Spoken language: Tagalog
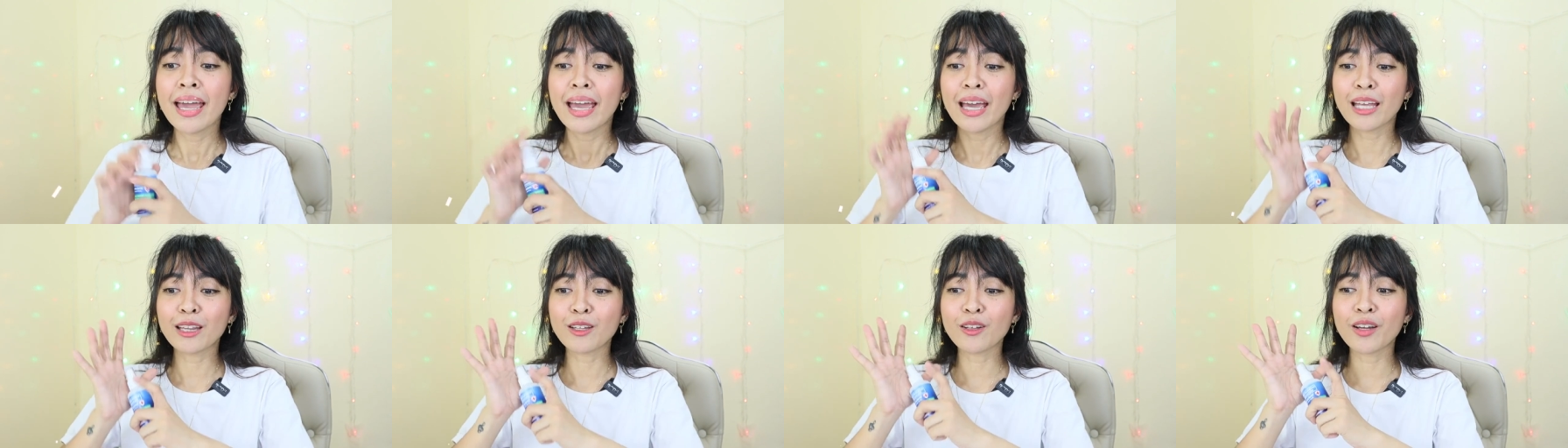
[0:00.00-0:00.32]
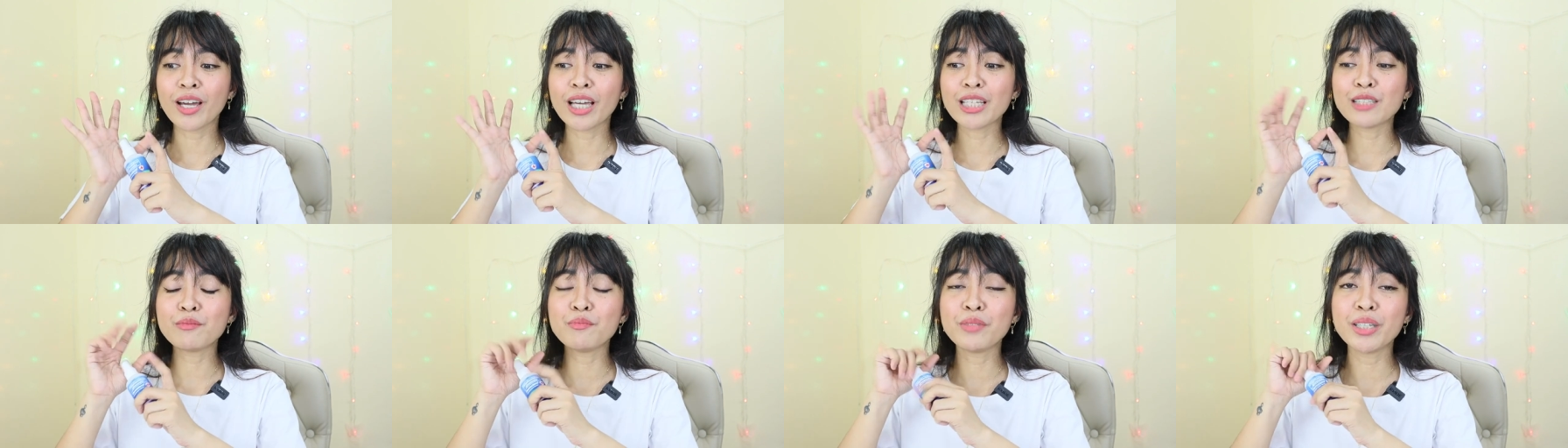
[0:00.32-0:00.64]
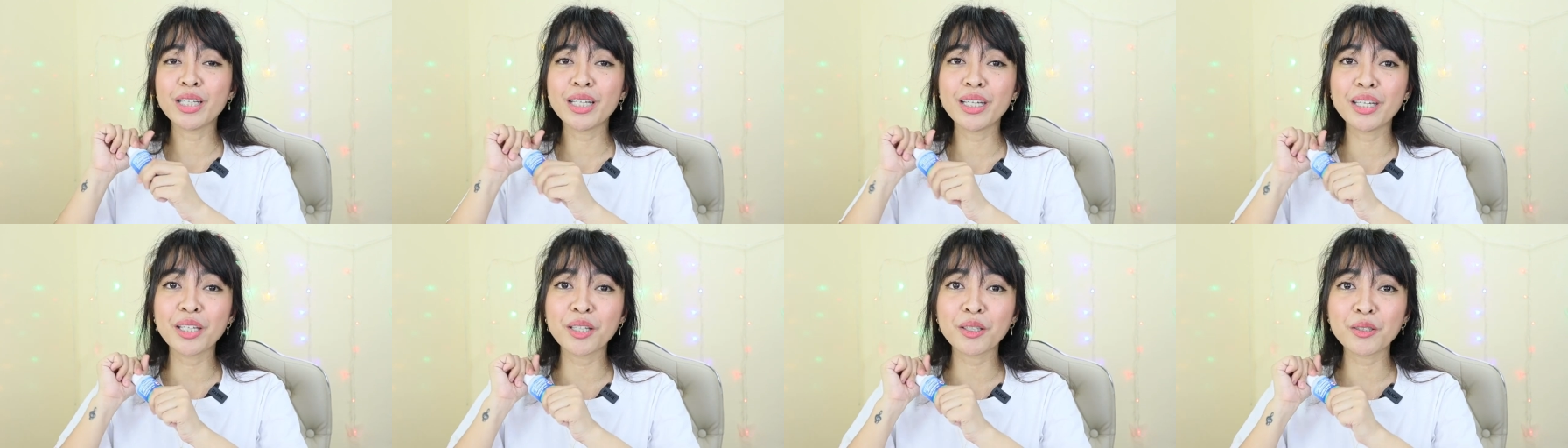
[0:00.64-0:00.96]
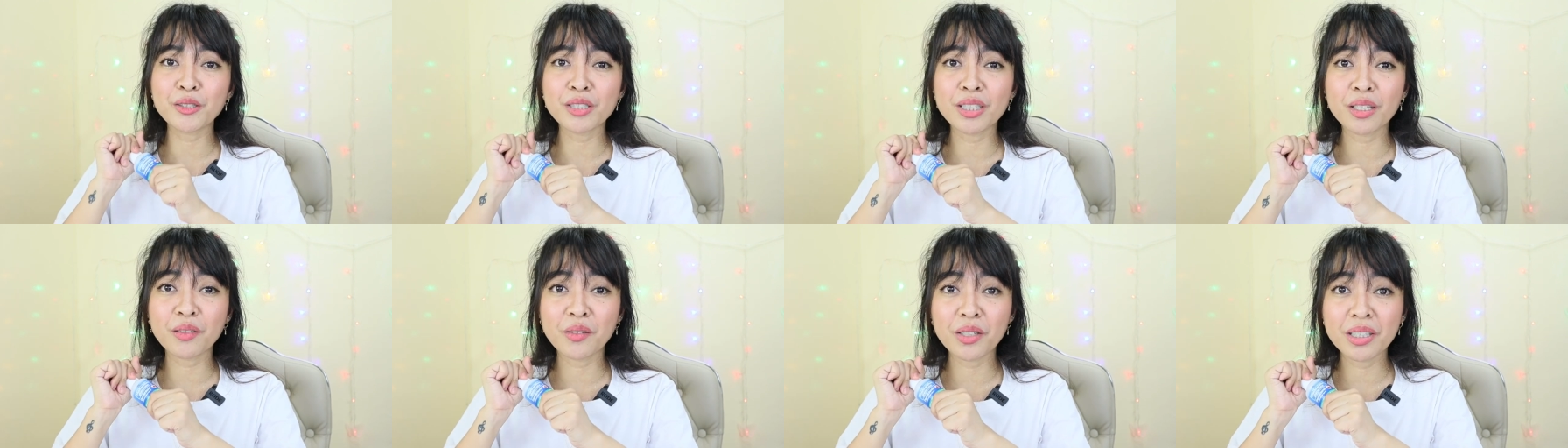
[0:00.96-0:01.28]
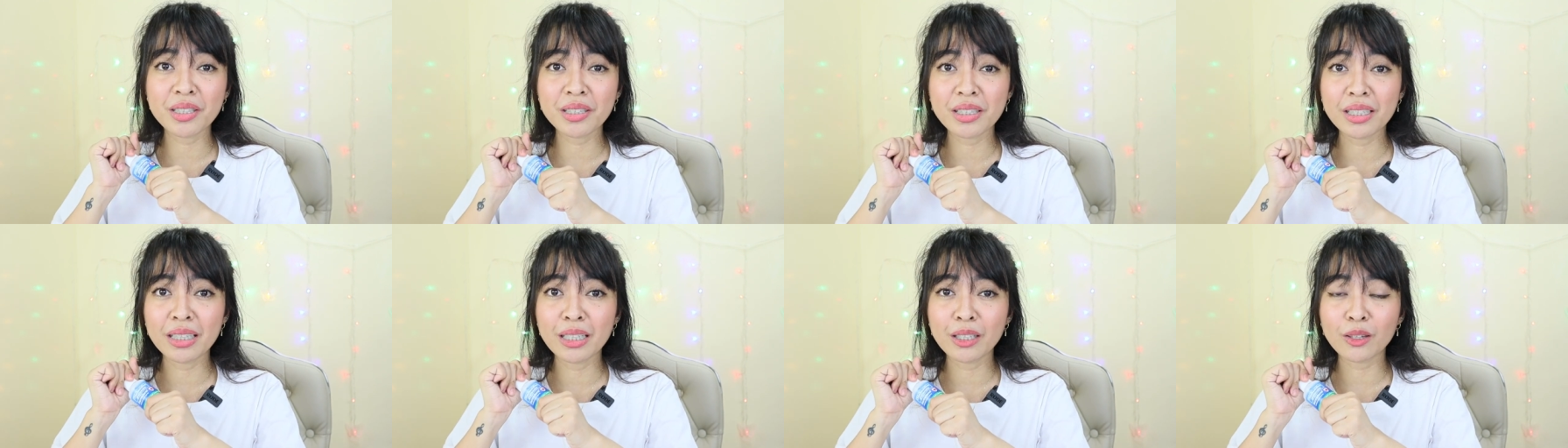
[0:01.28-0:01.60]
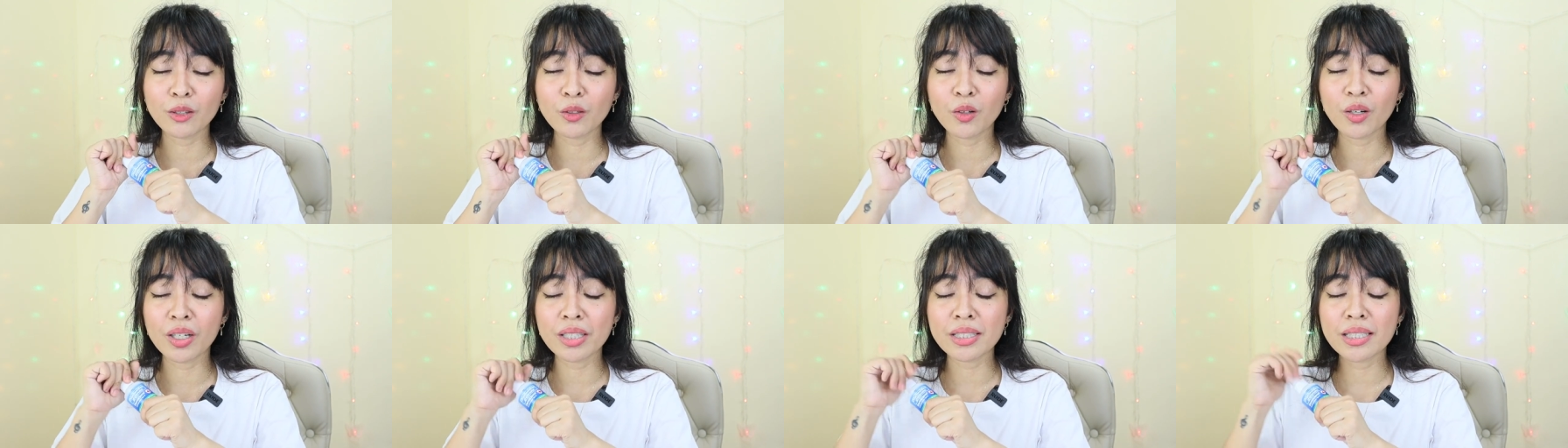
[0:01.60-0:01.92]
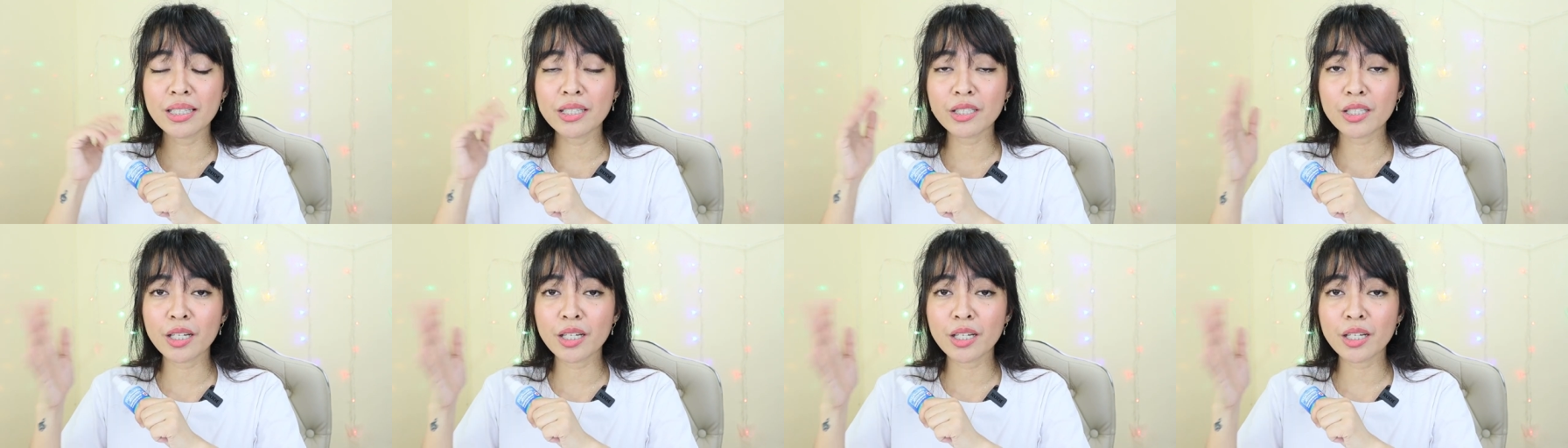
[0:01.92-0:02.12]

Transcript: Ito guys, binigyan ko si Christine nito kasi